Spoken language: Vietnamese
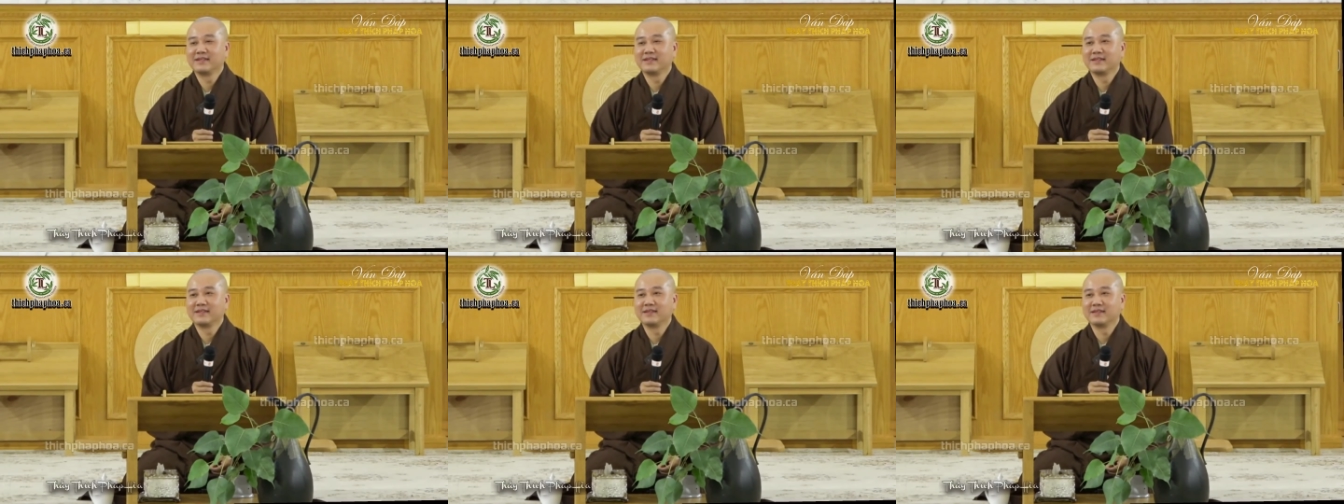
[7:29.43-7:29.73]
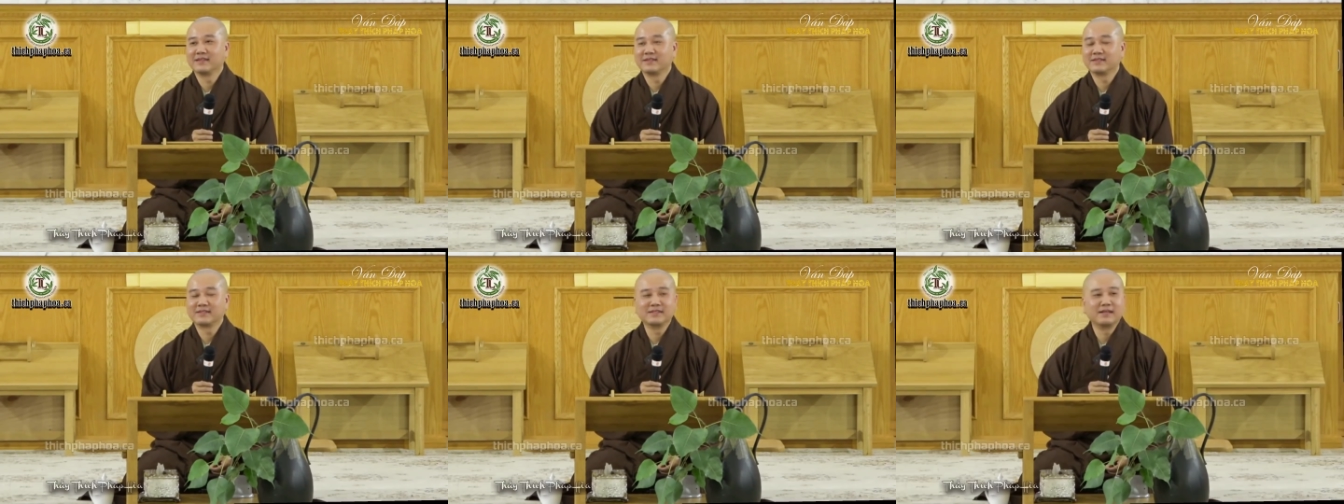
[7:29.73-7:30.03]

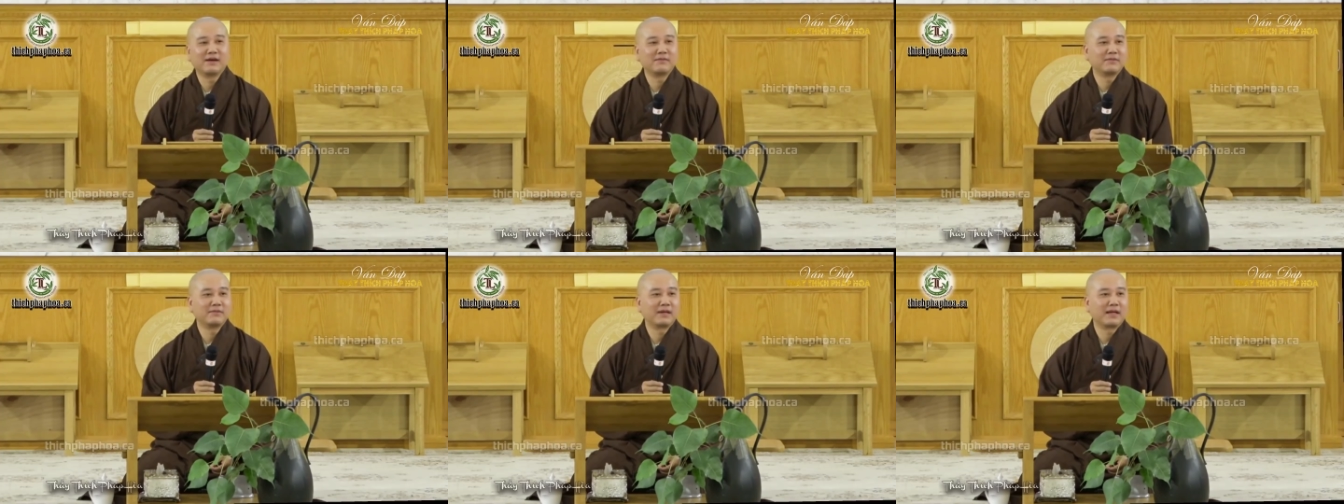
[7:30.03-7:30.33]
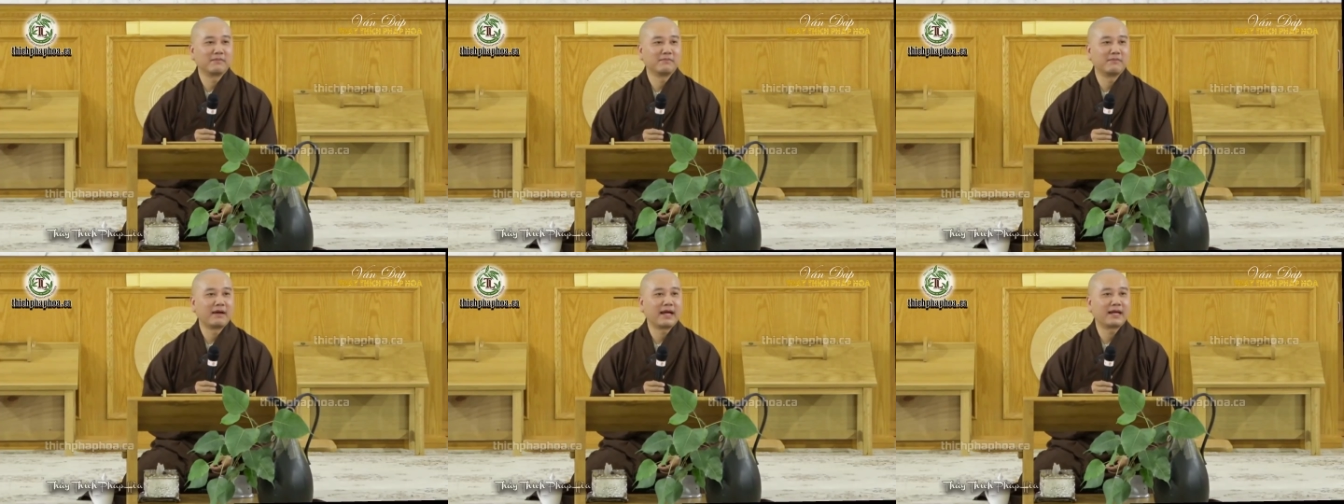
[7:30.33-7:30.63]
À, sư ông
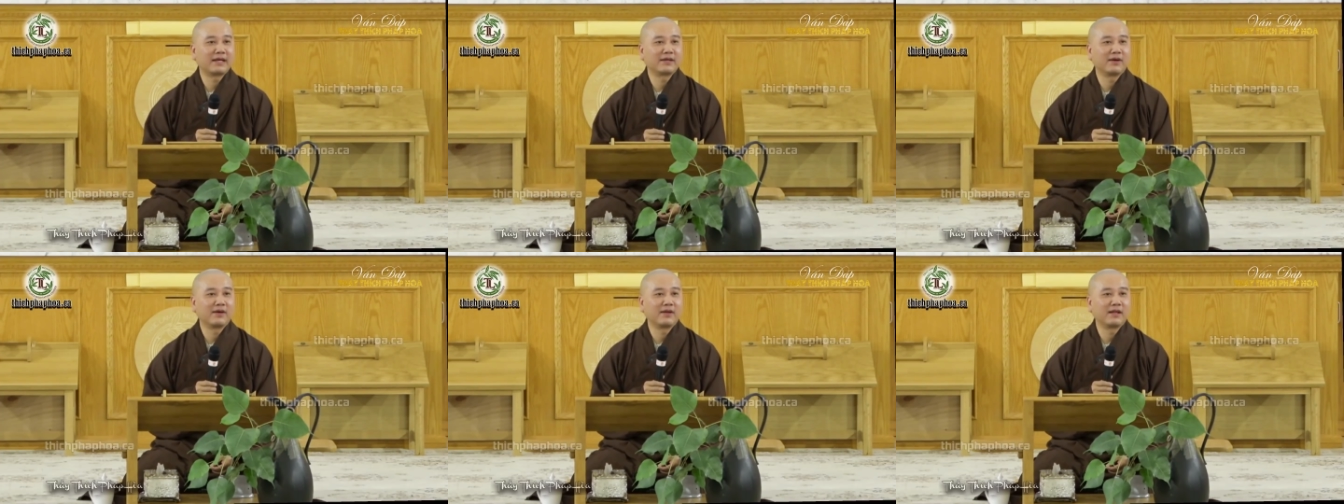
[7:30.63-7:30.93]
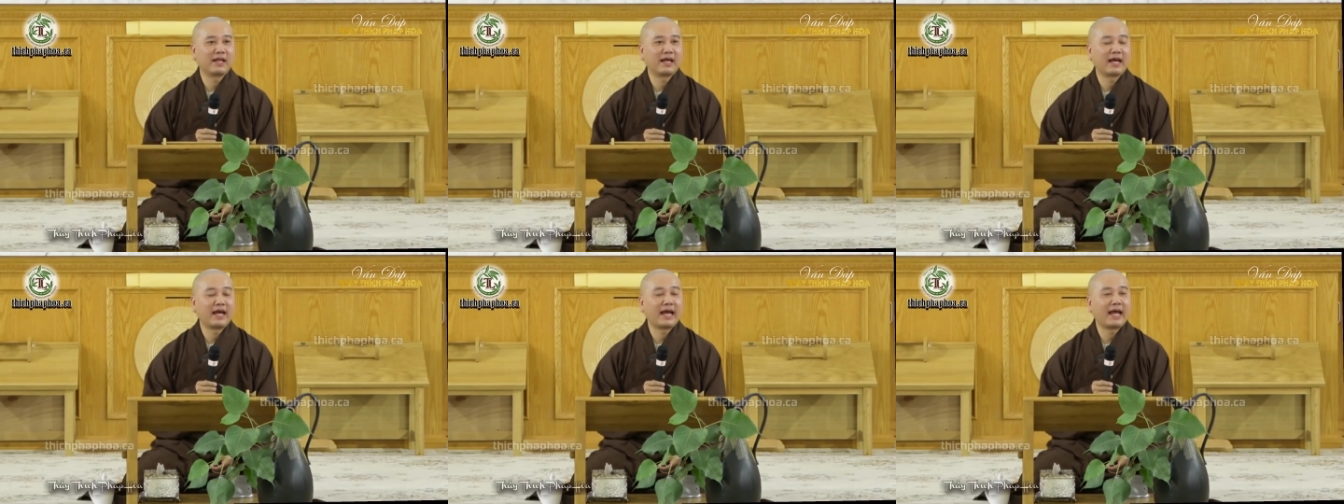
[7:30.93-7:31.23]
Làng Mai
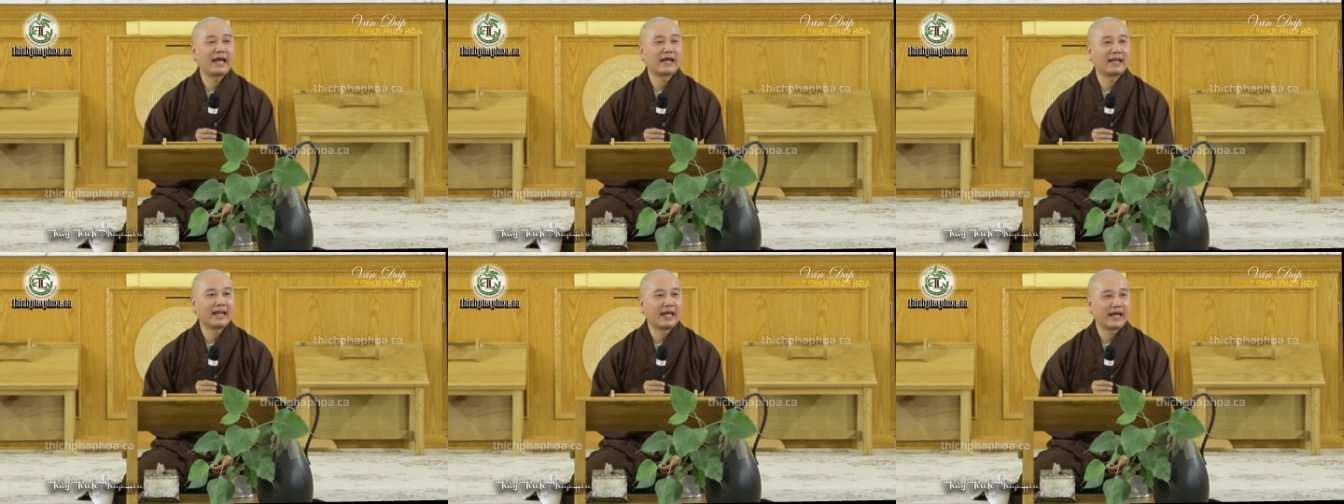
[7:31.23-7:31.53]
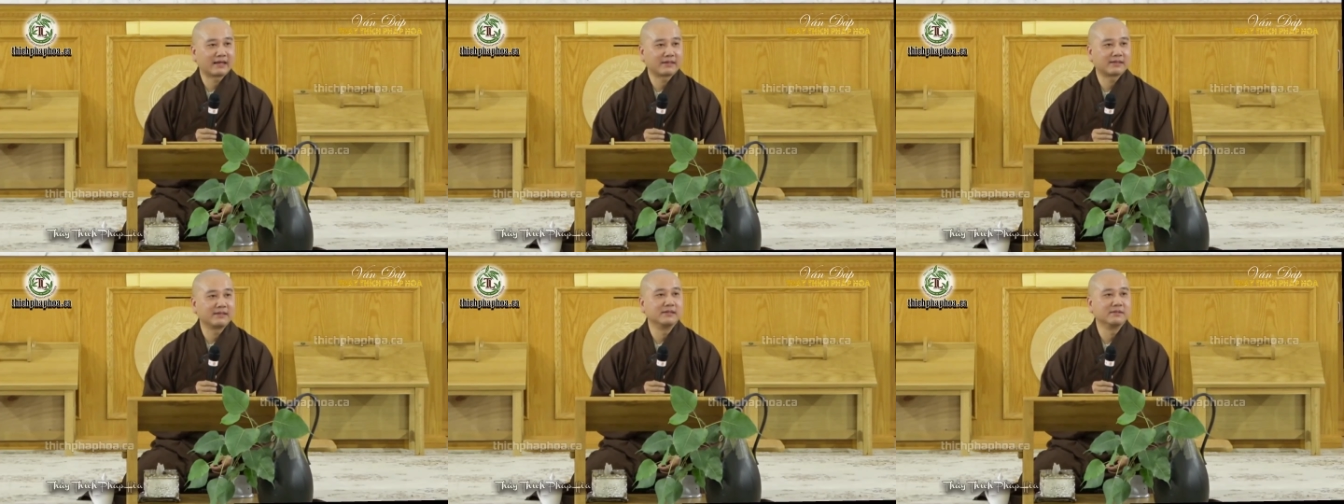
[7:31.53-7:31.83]
gọi là an
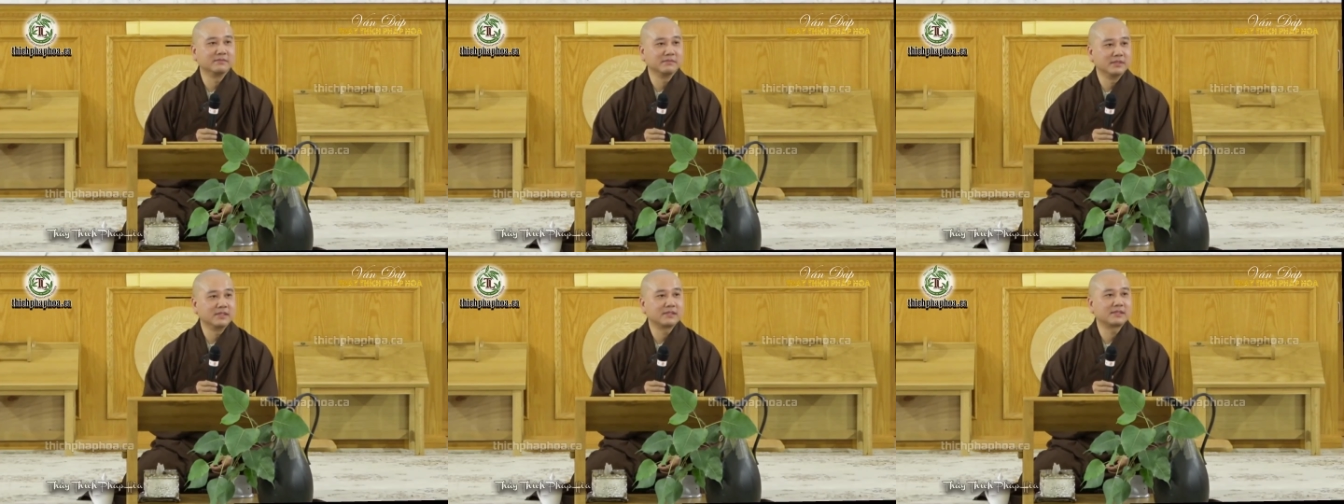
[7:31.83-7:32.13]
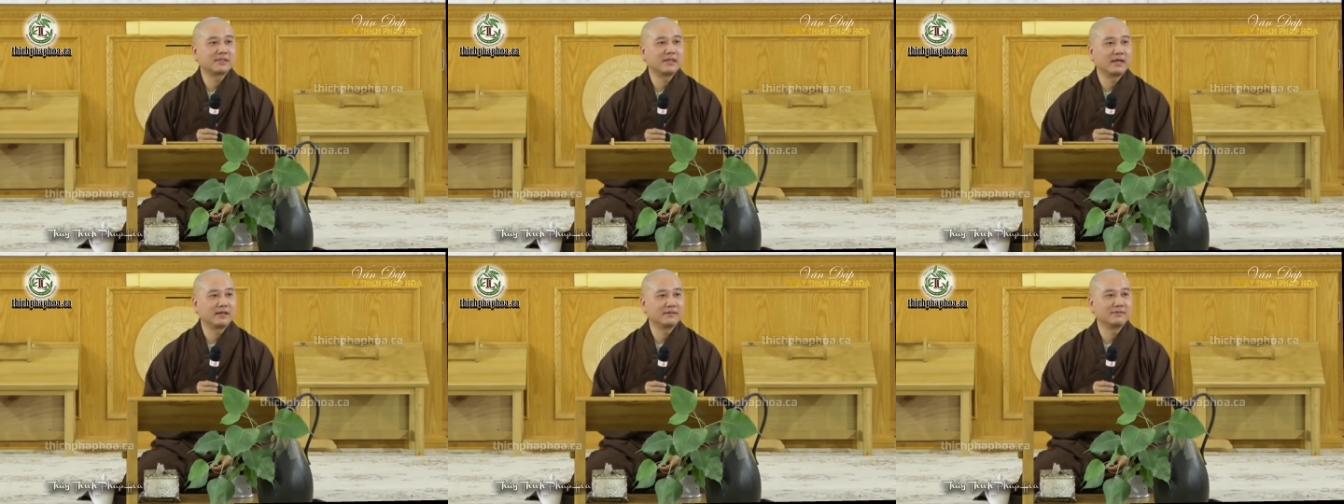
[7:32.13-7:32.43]
lạc từng bước
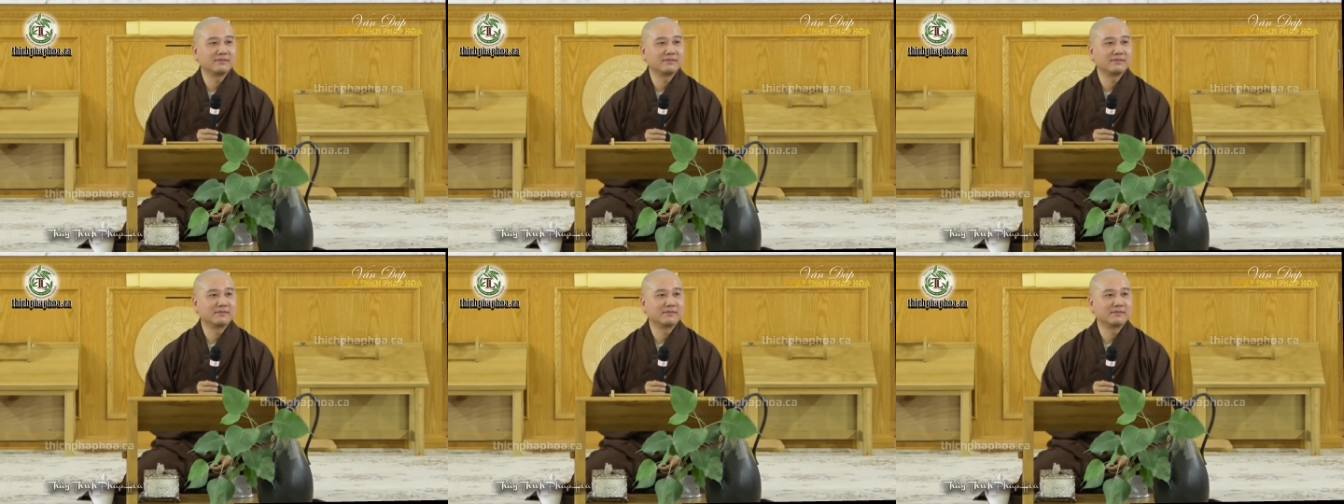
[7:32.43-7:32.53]
chân.